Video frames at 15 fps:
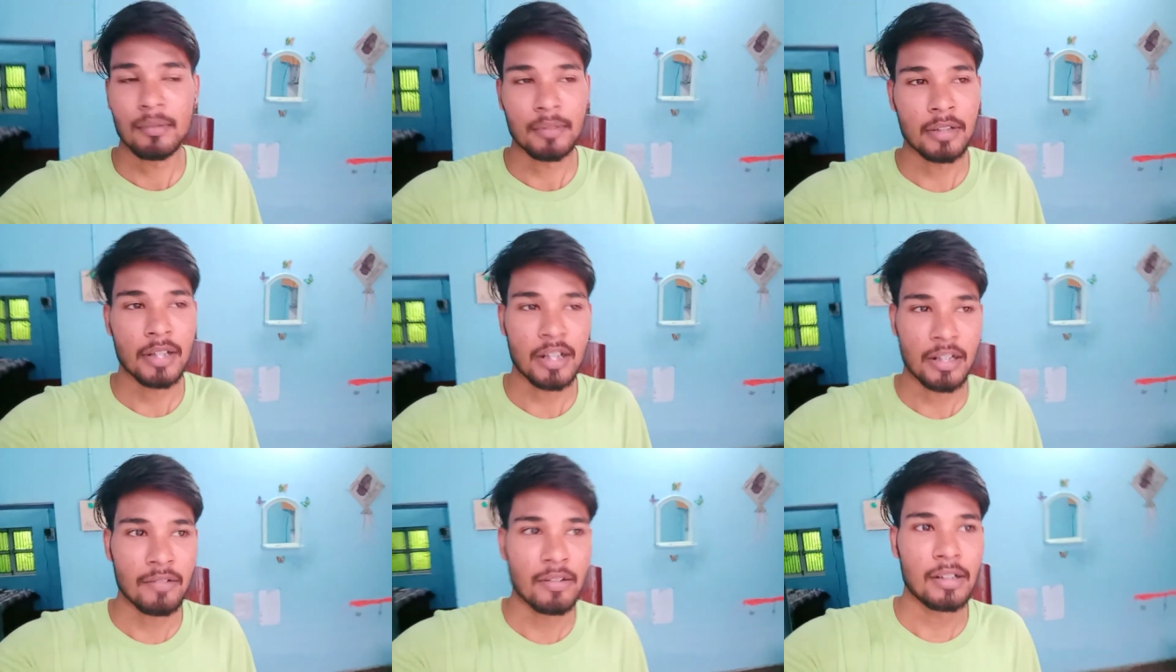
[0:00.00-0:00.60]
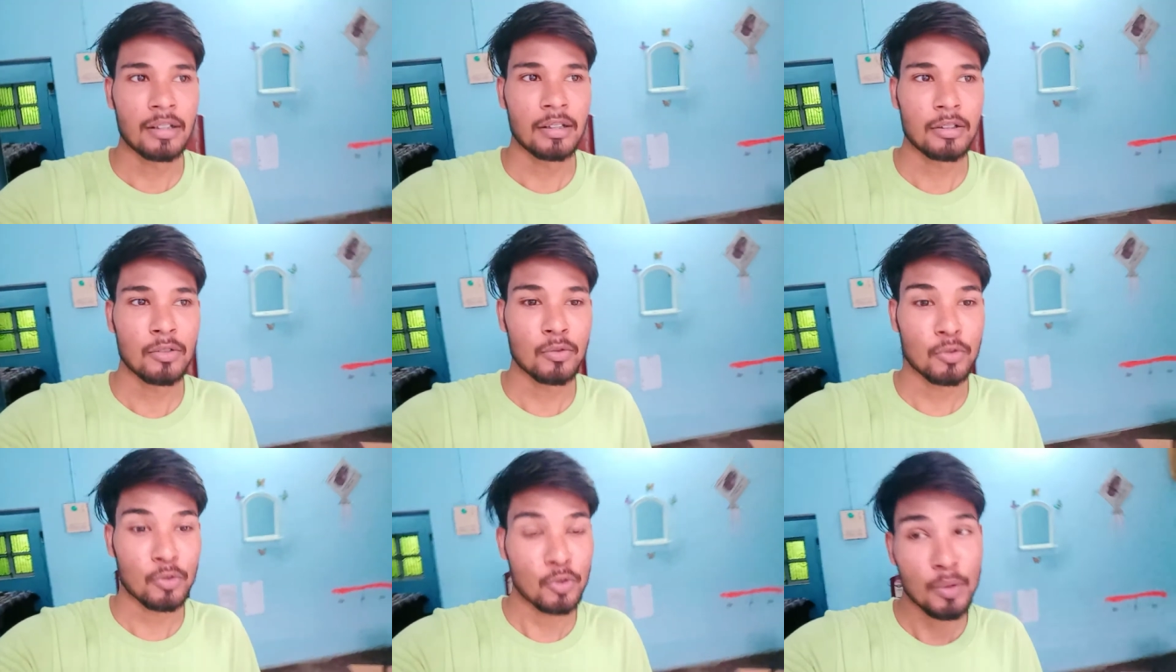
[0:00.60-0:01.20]
जाने वाला था तो
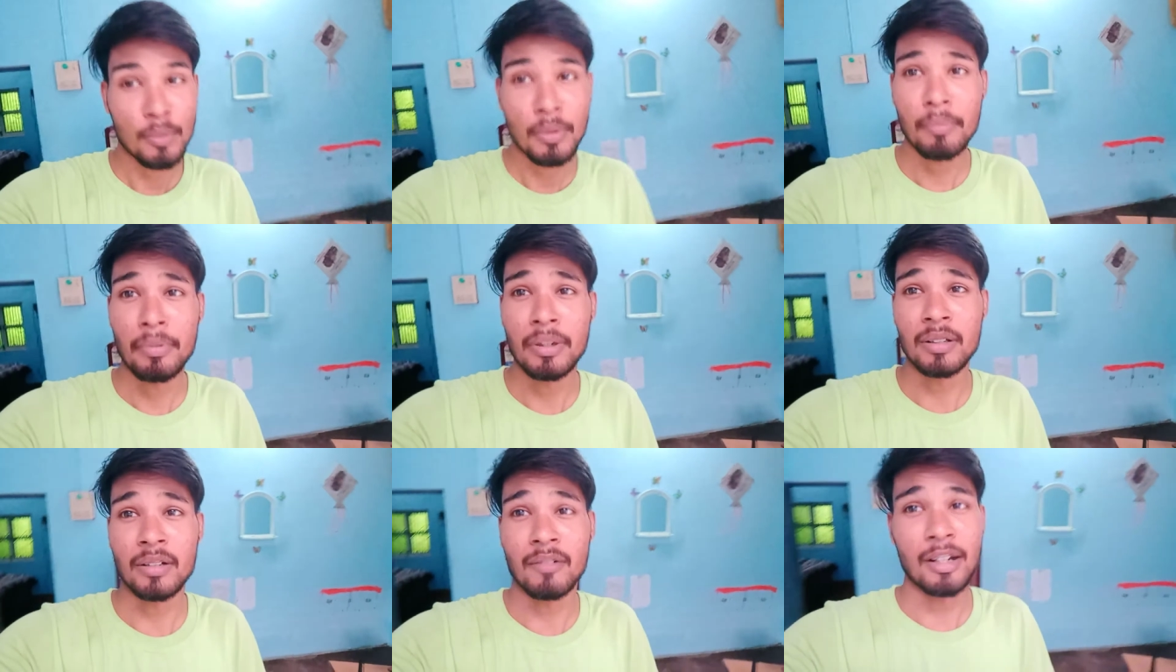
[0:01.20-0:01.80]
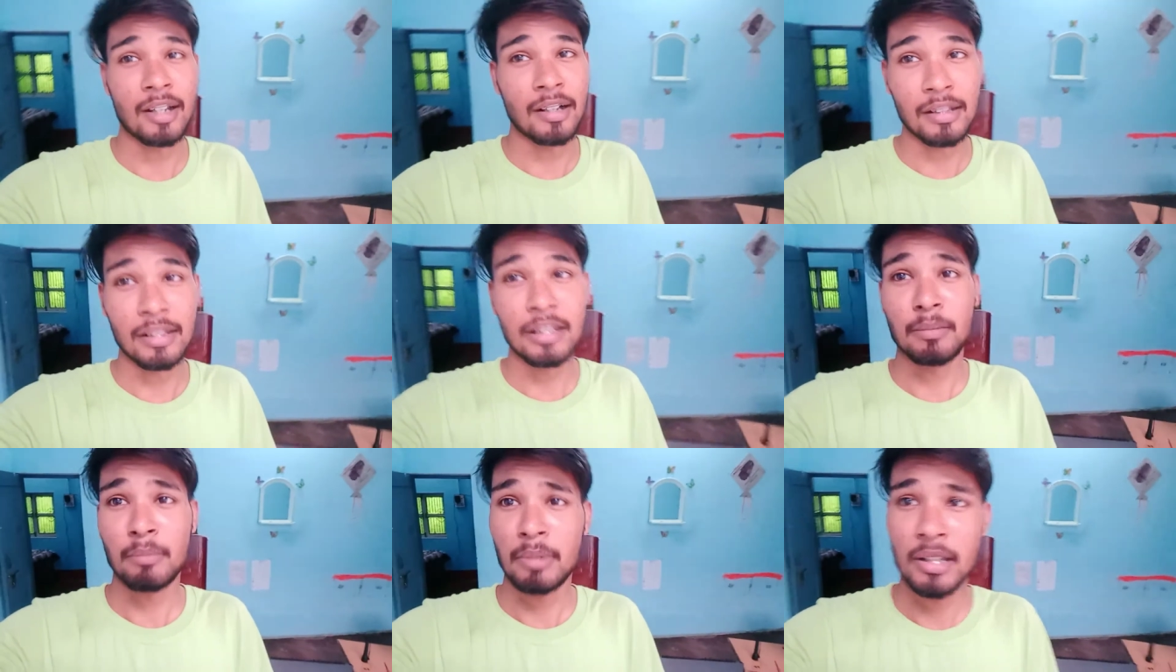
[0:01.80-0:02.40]
उसको भी मैं प्रिंट करवा लिया गया
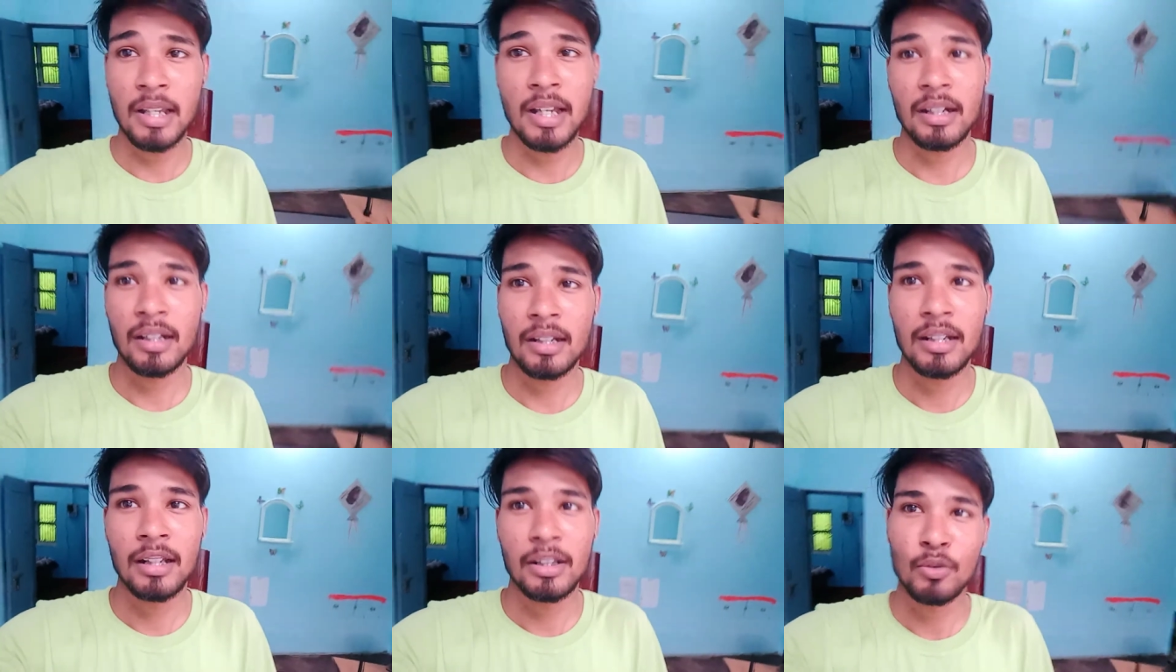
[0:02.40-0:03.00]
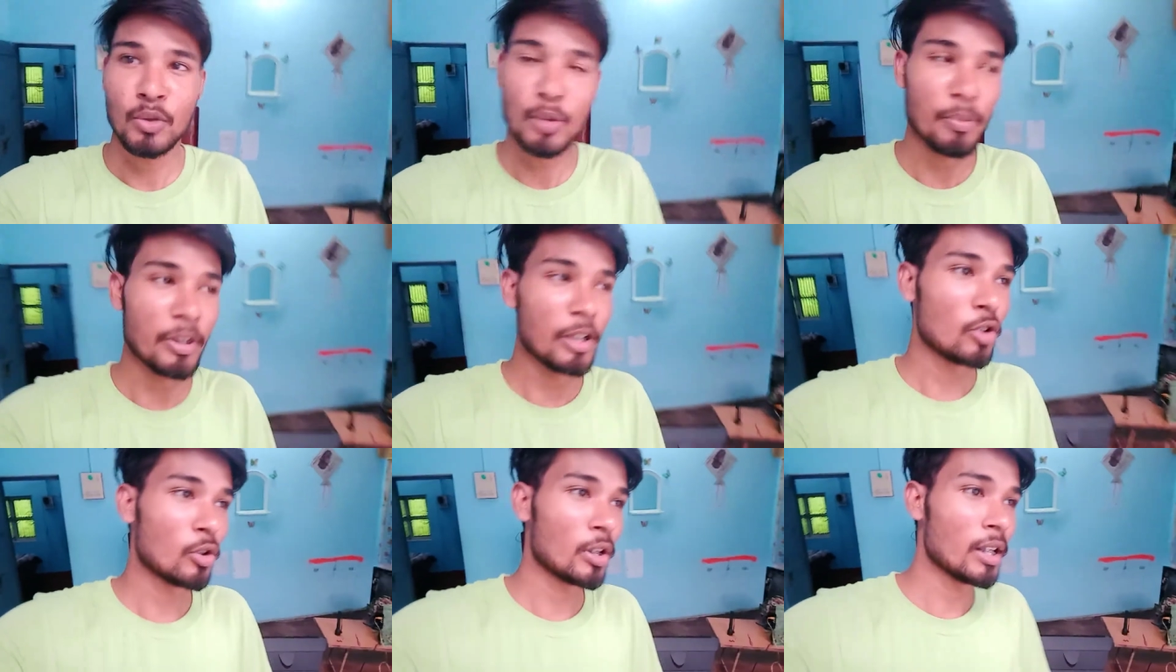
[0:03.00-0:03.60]
से मैं ध्यान नहीं दिया तो वही
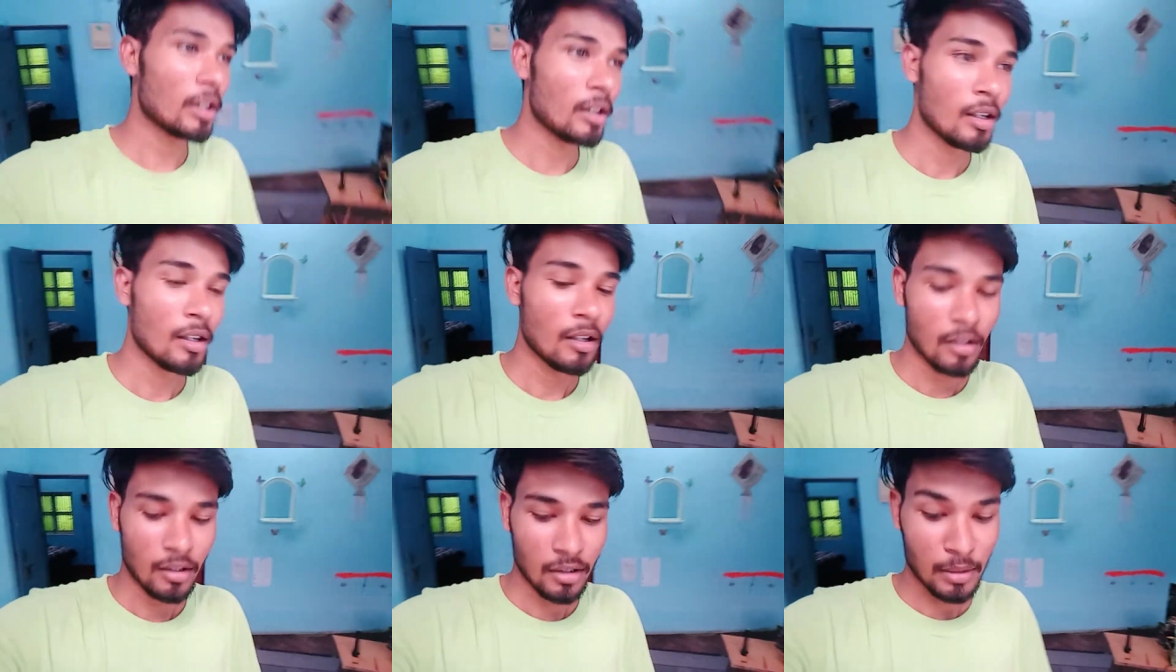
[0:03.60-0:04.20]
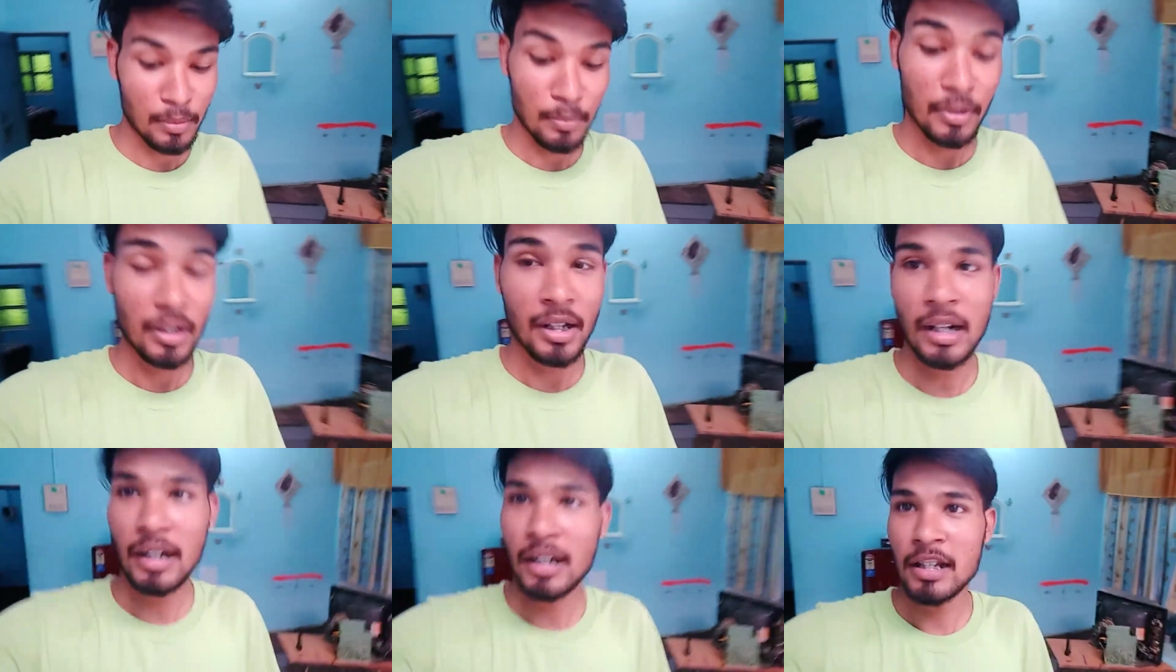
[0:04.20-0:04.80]
प्रिंट हो गया अभी मैं
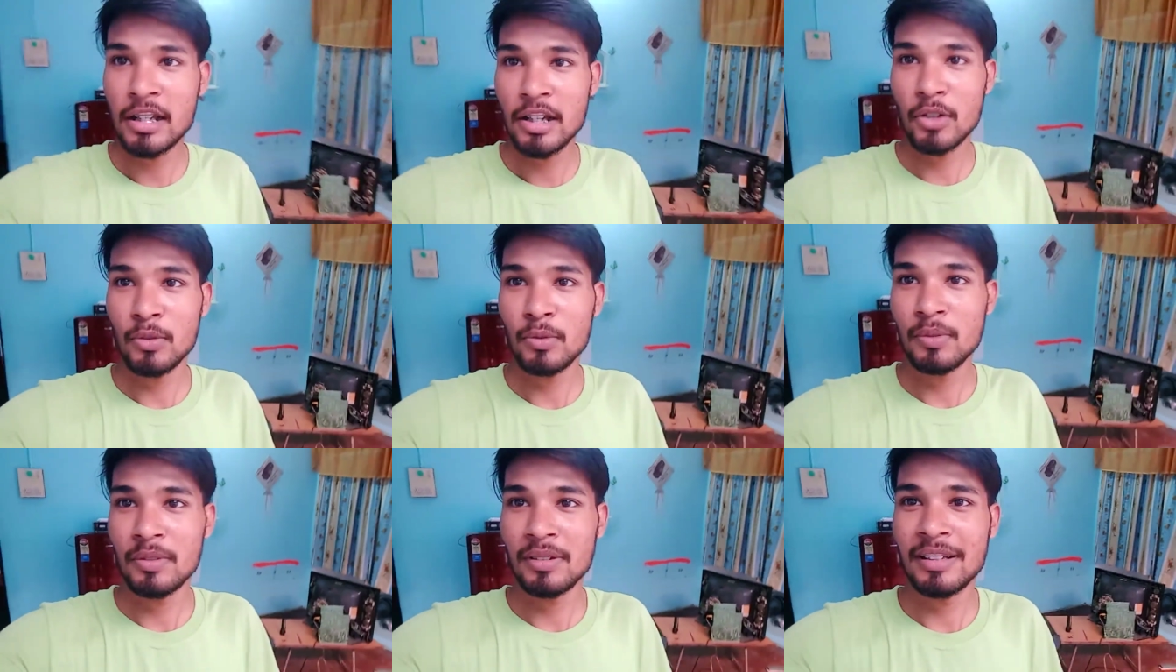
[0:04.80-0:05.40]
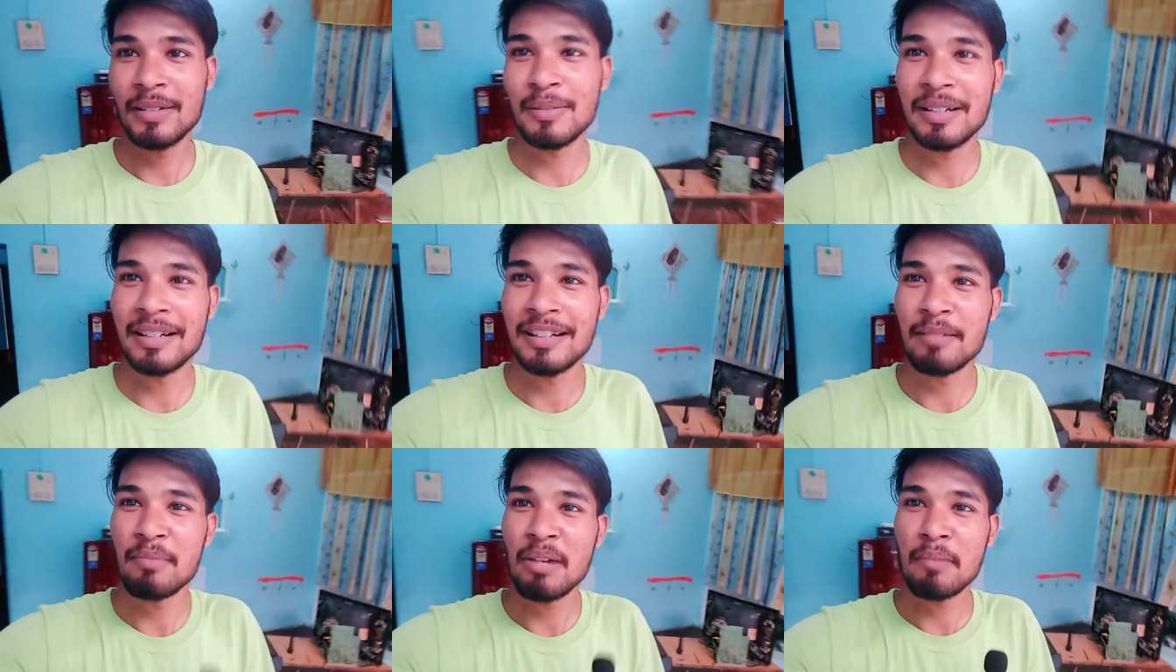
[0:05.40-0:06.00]
खाना खाने जा रहा हूँ तब के
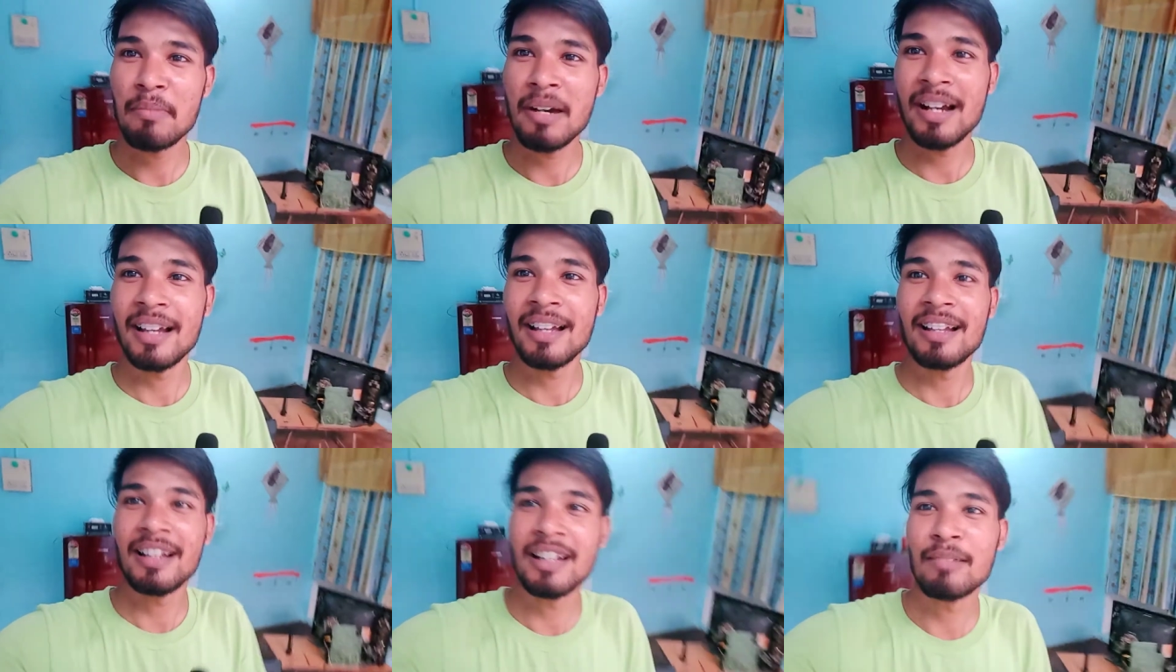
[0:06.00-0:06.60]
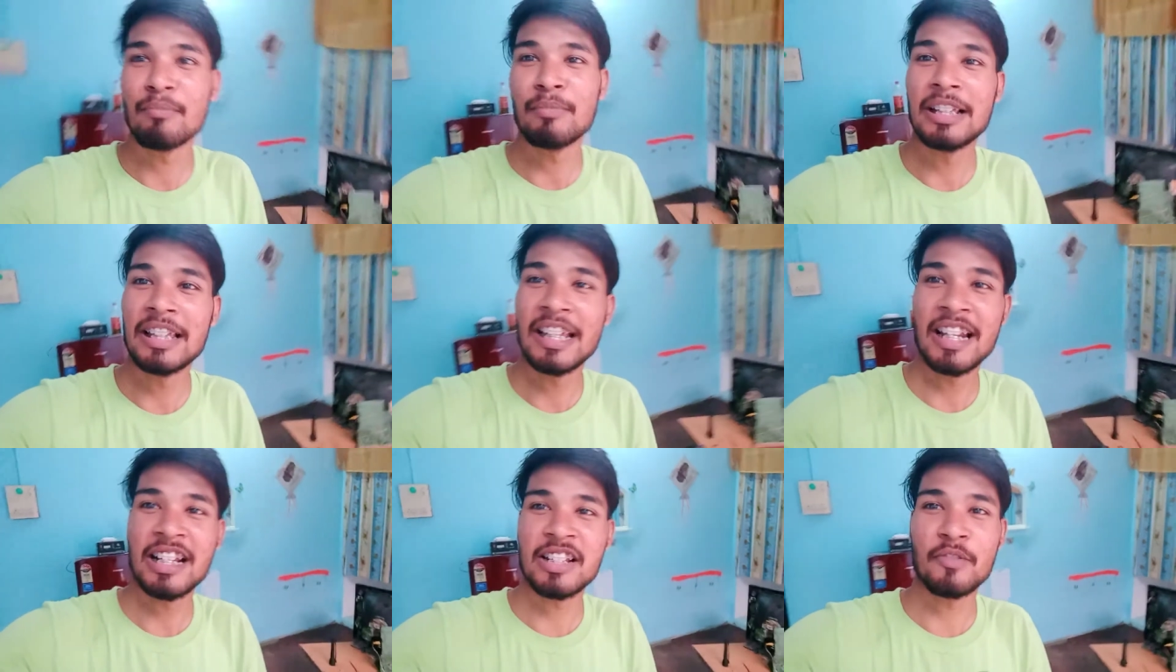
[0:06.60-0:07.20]
लिए बाय बाय मिलते
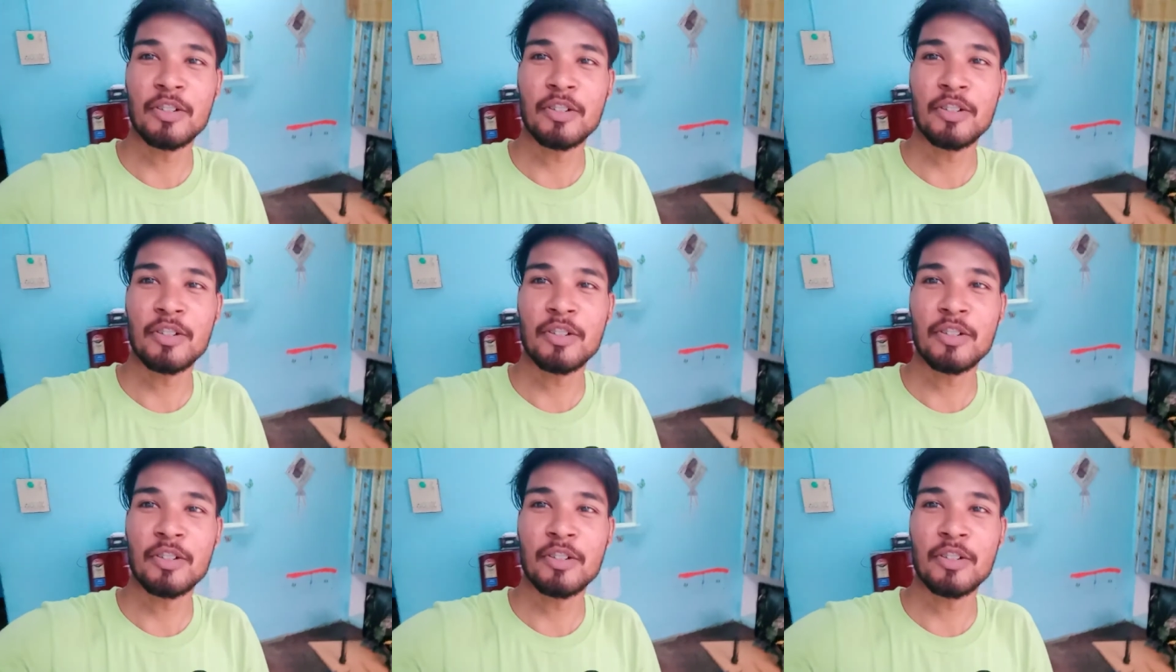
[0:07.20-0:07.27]
हैं नेक्स्ट